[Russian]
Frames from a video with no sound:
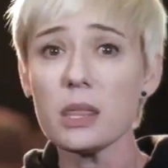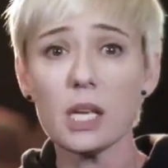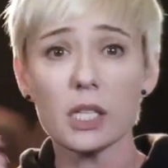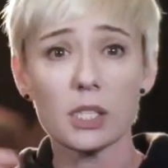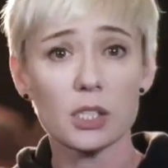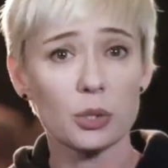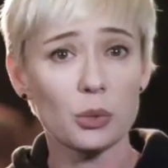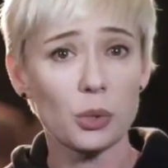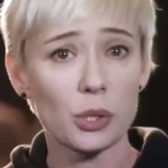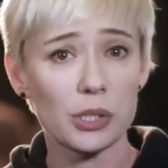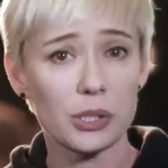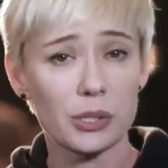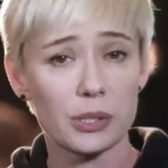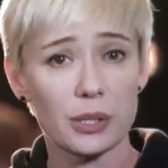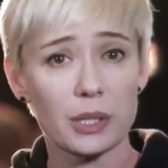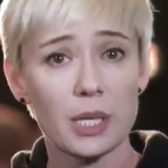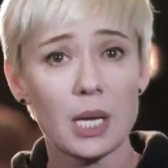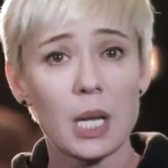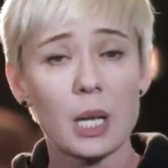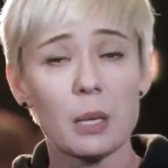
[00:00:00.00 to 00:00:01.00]
Одна из
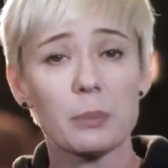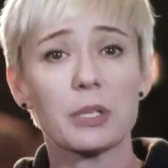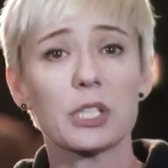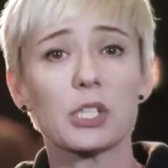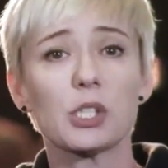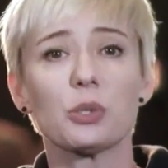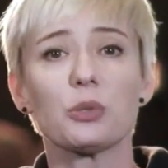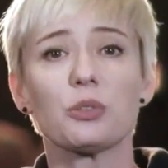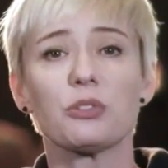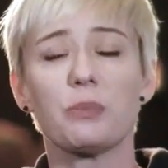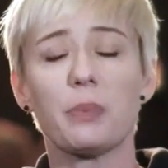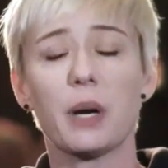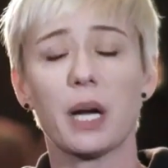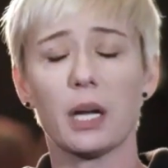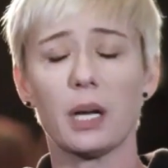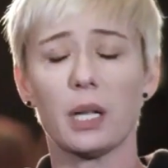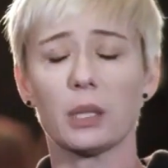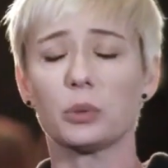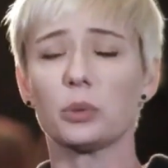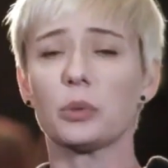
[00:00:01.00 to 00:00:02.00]
гостей, протянув
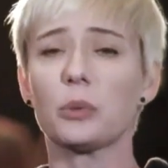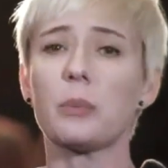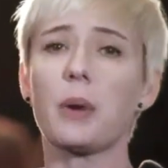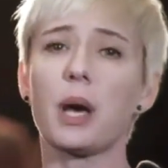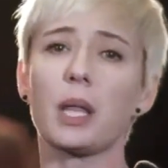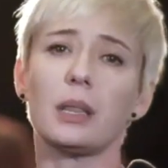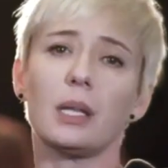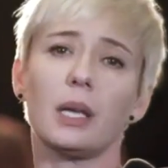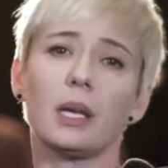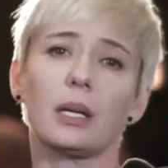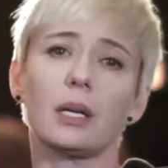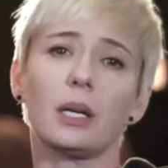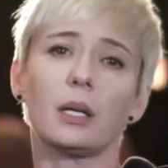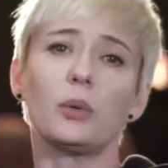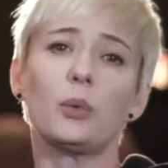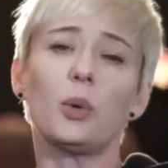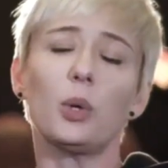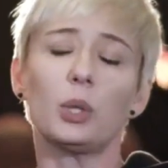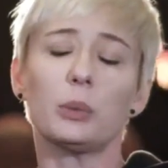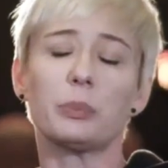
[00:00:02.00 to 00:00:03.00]
бокал, туманная,
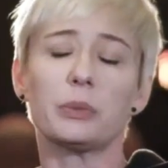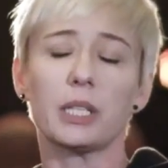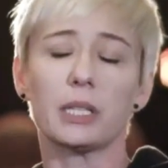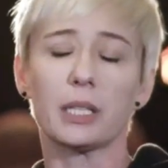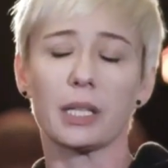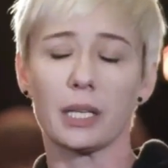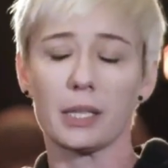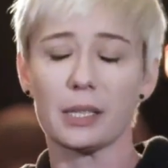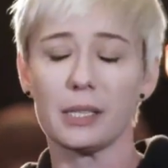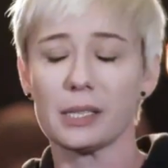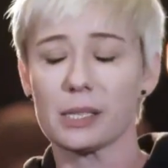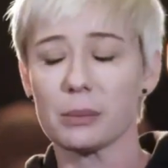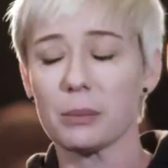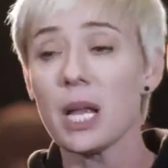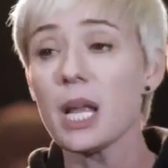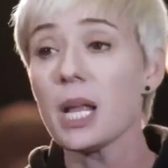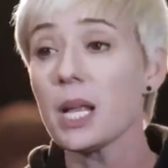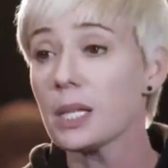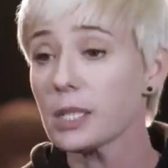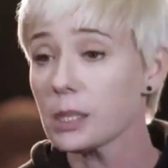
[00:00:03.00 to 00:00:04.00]
как голубь над
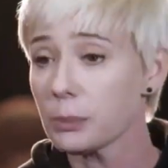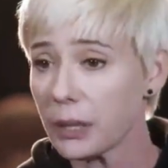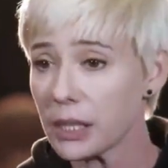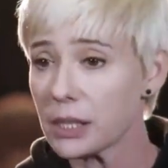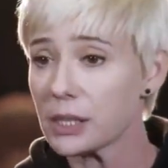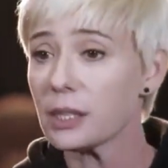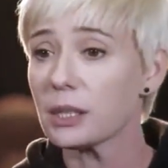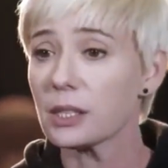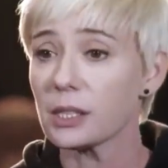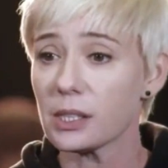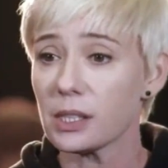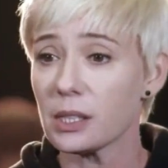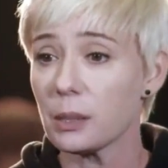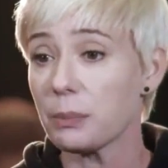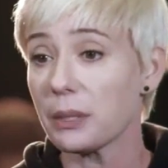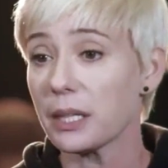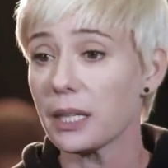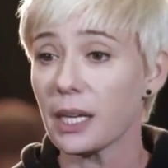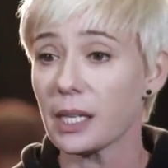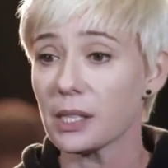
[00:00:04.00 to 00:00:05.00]
карнизом, спросила с
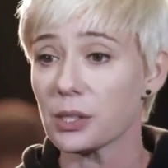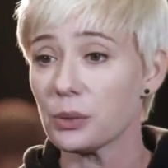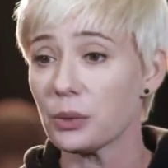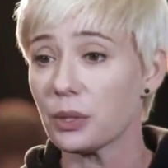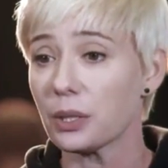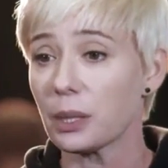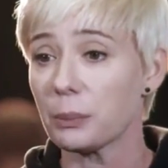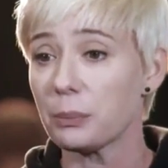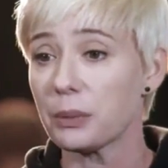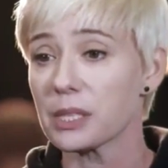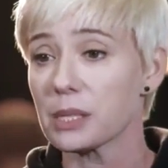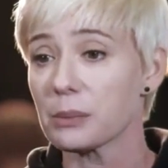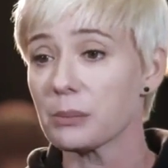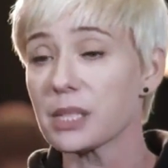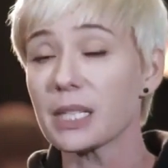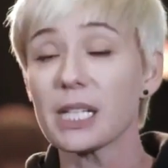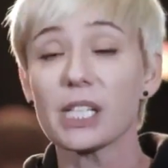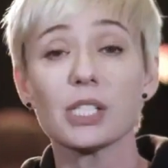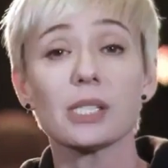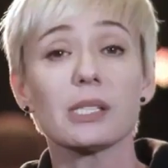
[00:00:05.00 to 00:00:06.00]
неприязнью и
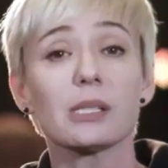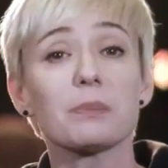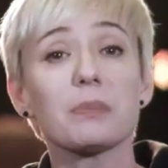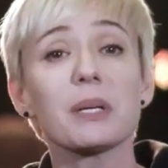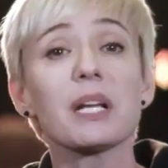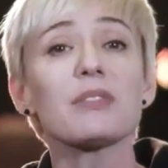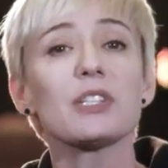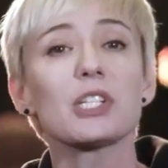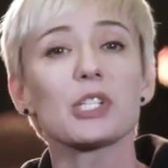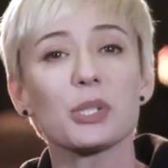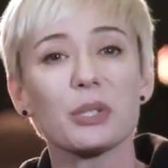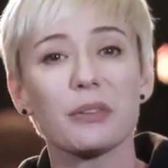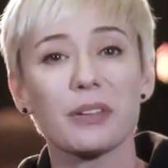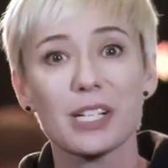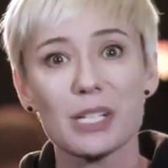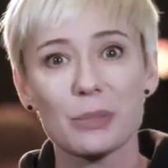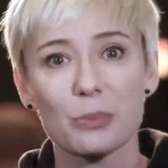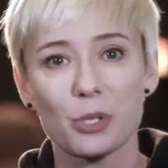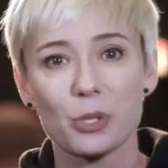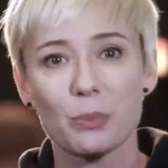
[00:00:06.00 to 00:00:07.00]
капризом, «Скажите, правда, что
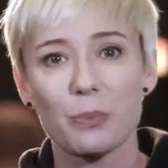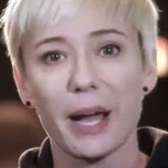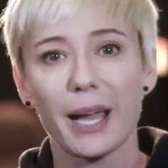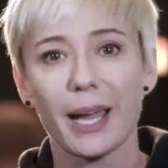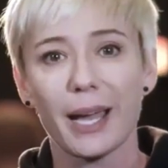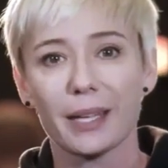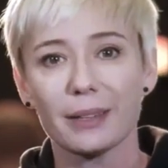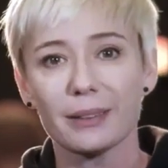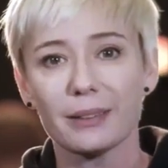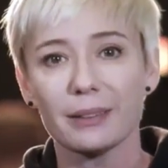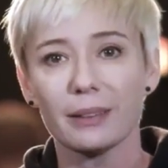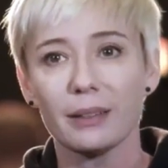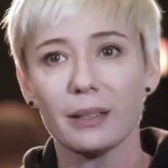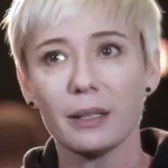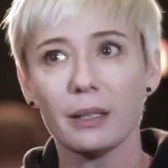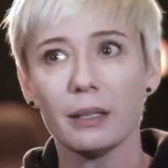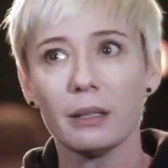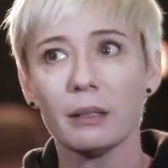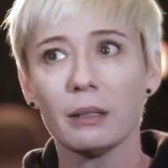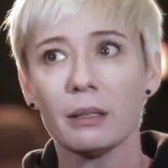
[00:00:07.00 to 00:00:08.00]
ваш муж богат?»
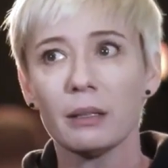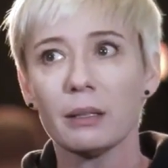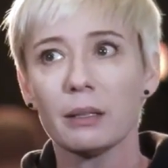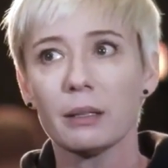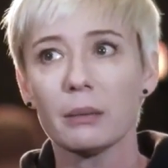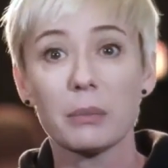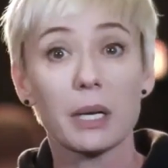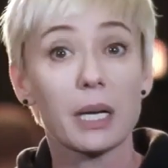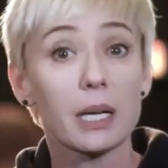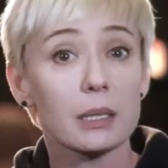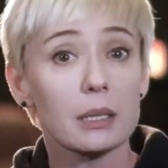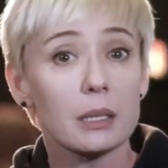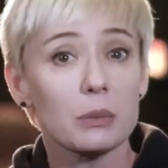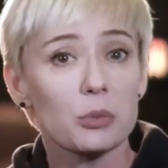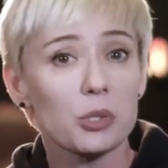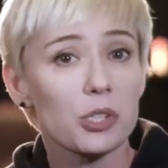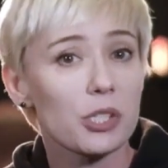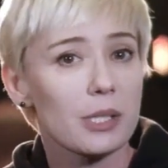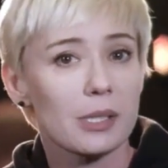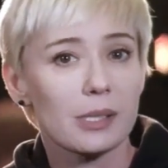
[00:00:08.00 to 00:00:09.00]
«Богат
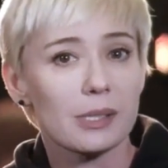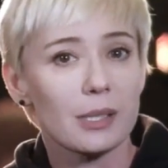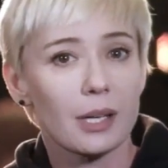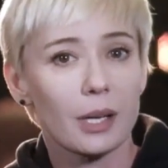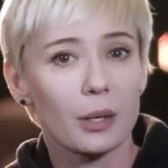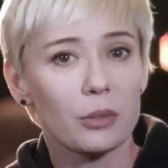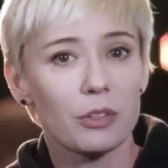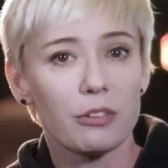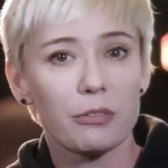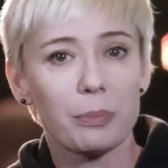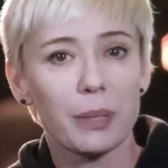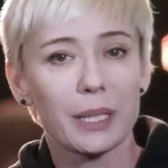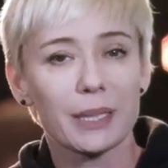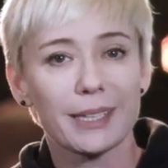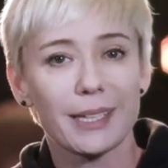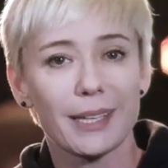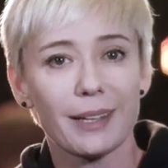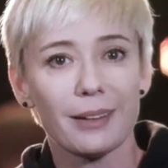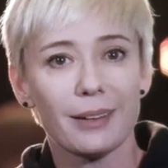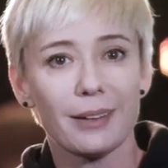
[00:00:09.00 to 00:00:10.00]
ли муж, не знаю,
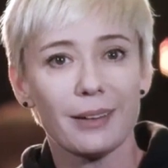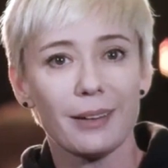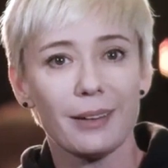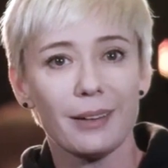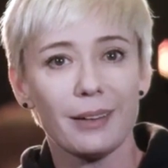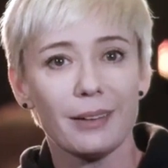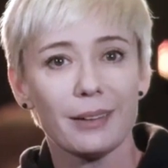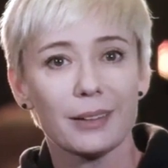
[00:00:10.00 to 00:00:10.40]
вполне.